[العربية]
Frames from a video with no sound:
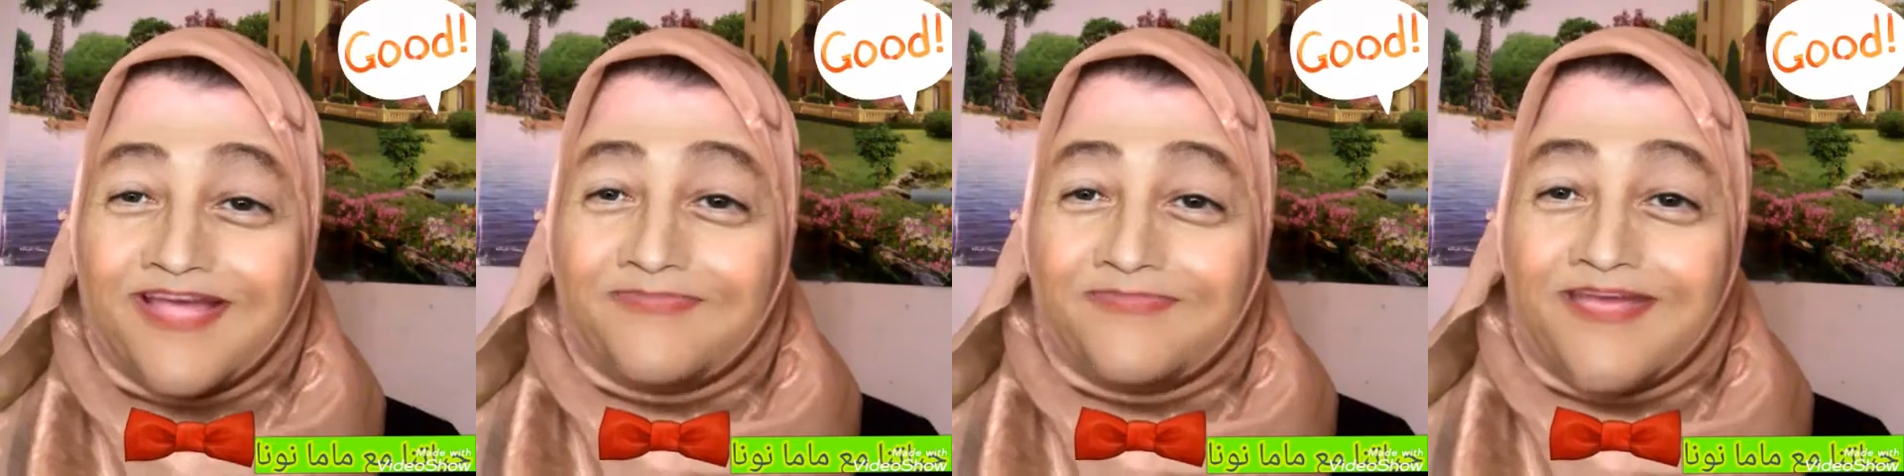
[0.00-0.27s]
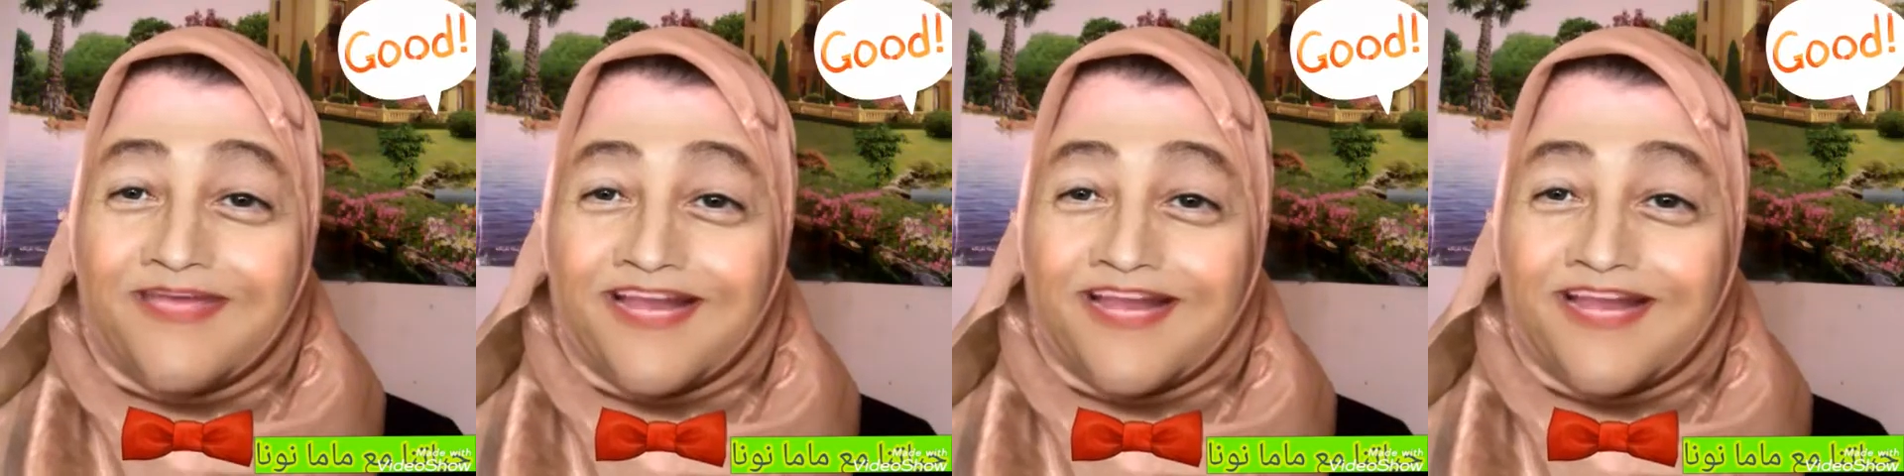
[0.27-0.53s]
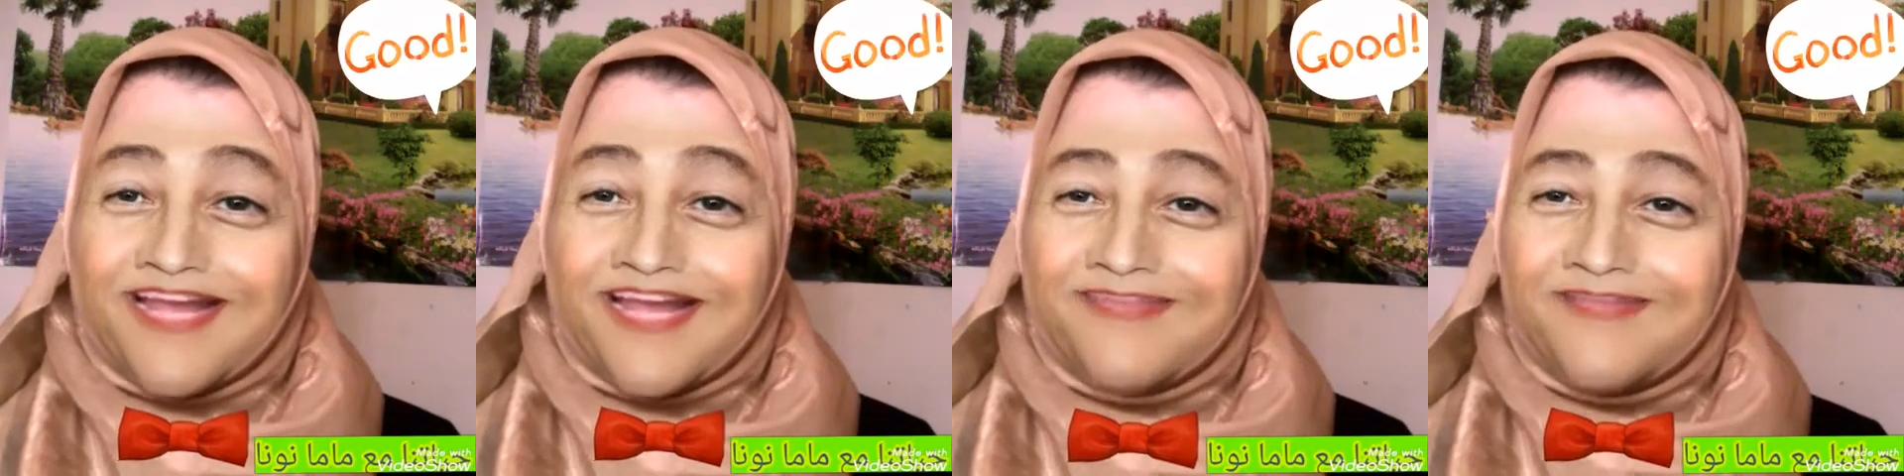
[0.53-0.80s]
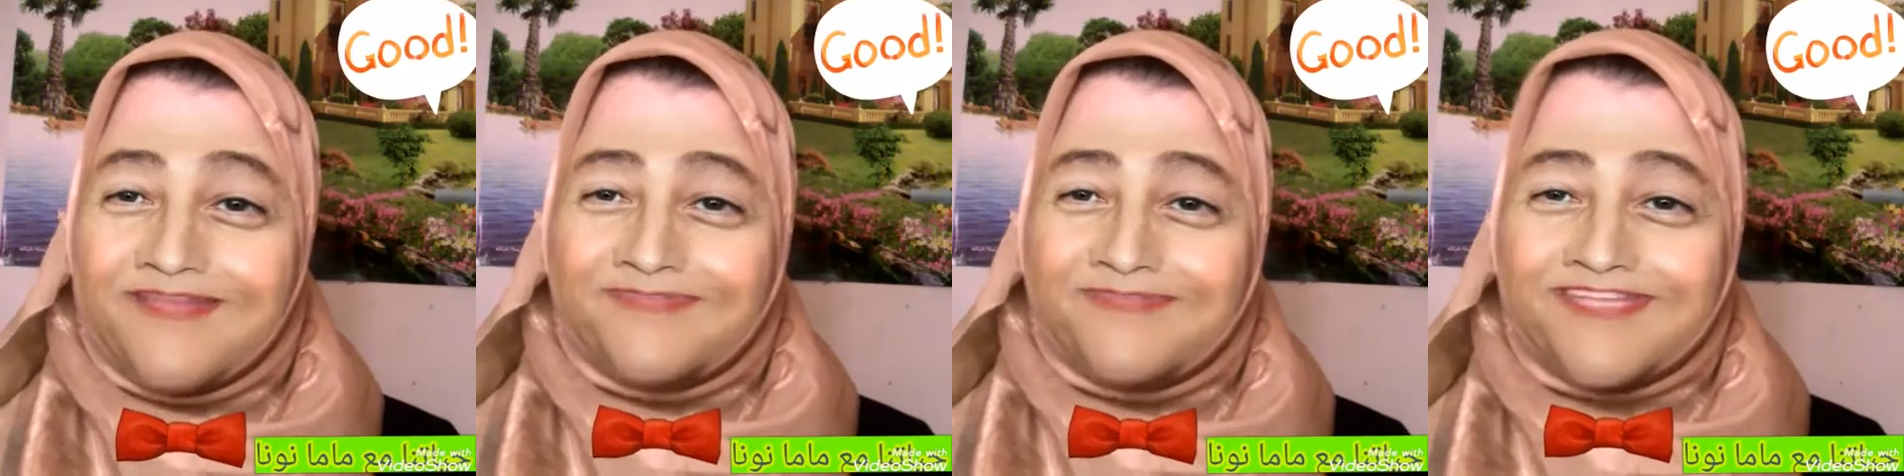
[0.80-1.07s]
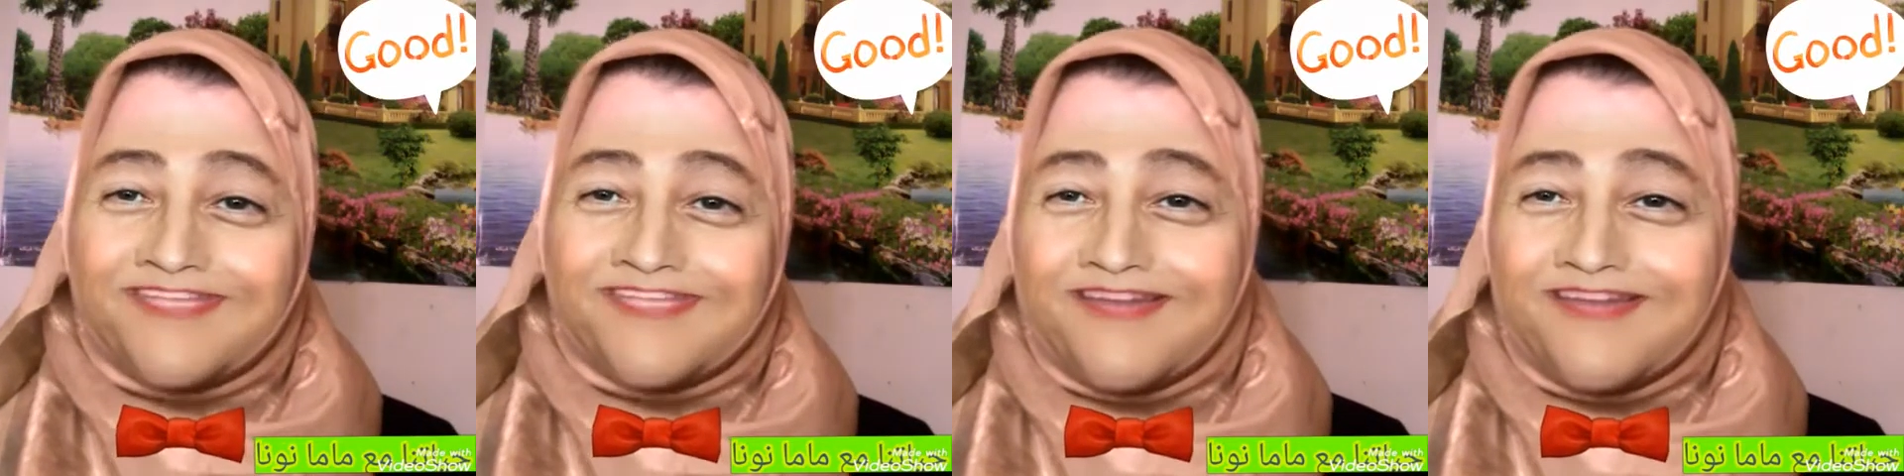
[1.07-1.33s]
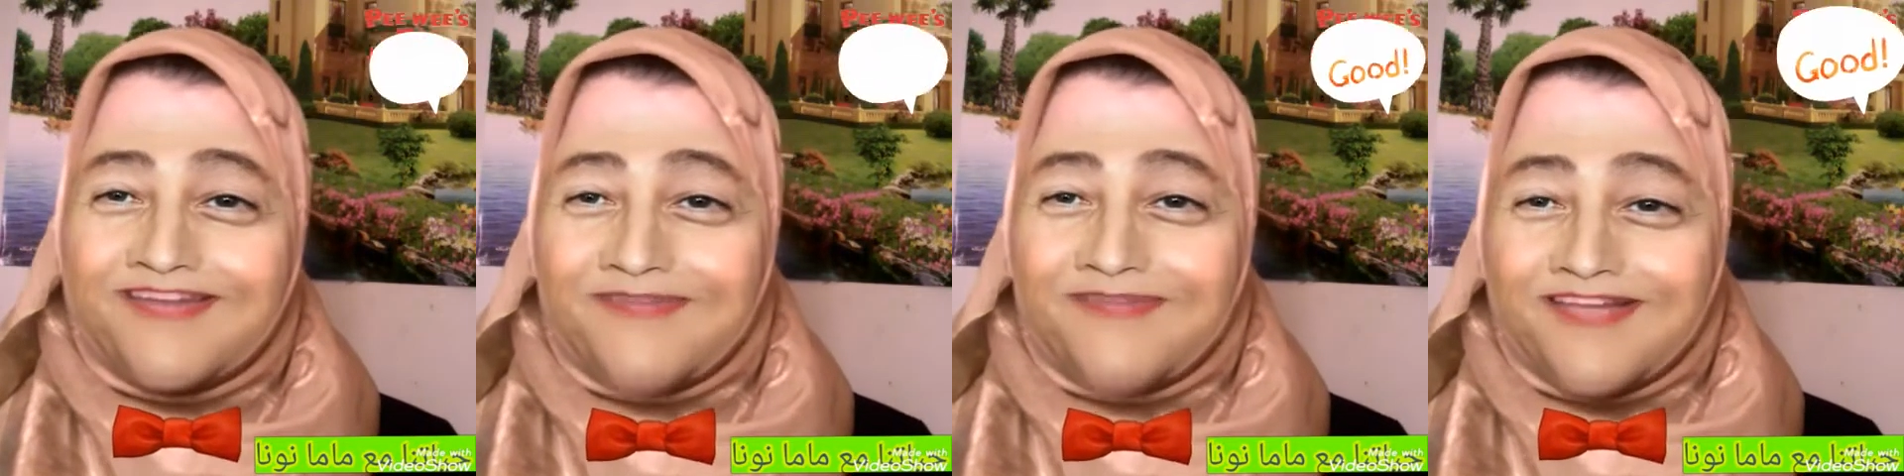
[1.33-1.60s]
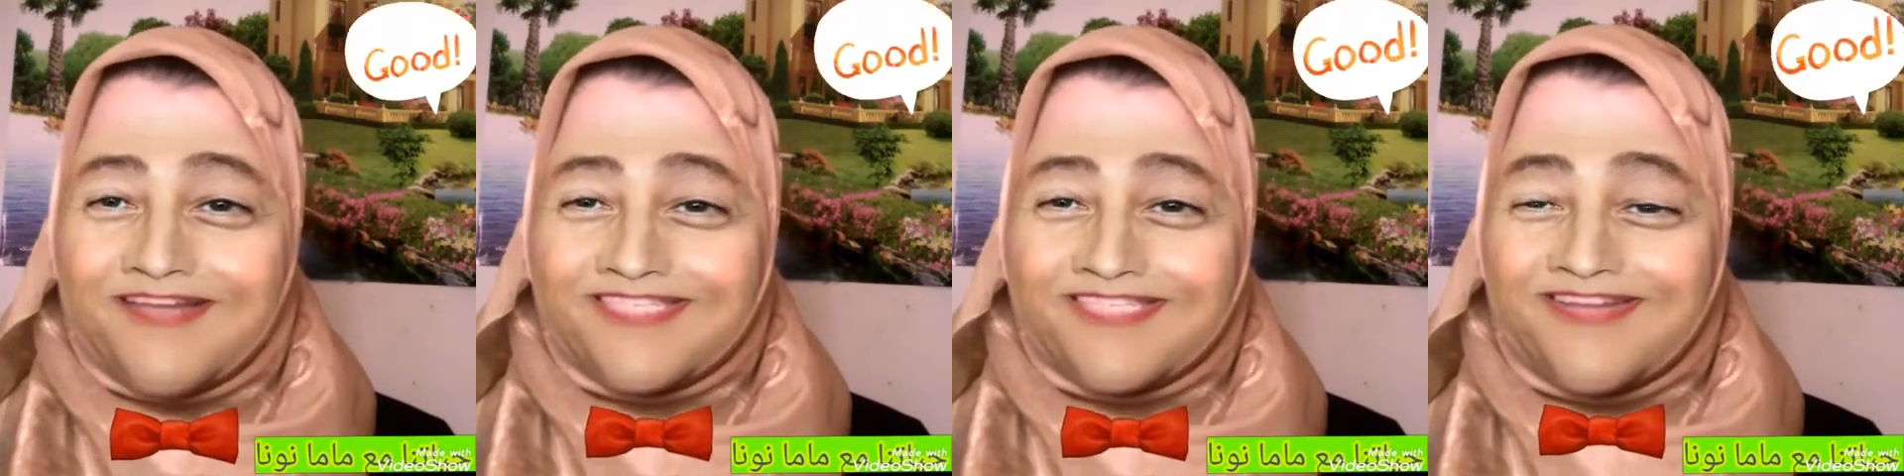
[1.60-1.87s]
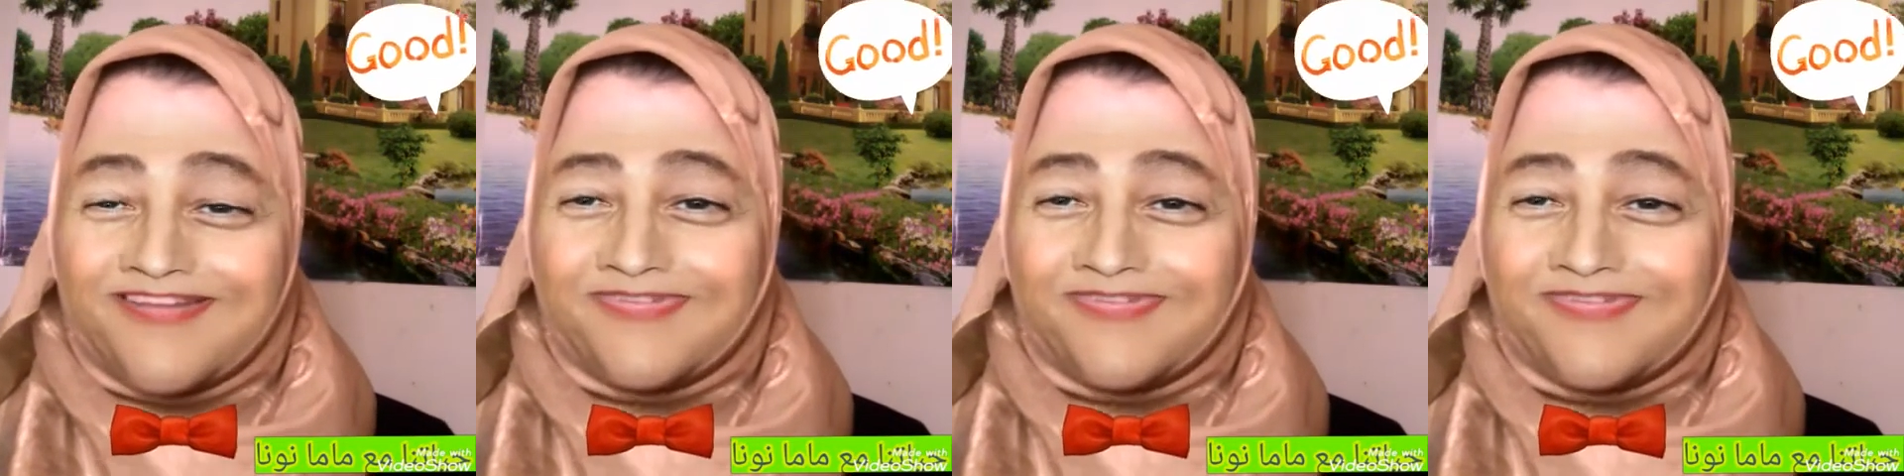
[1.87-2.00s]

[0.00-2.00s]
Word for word: ما يحلى الكلام الا بذكر النبي عليه الصلاه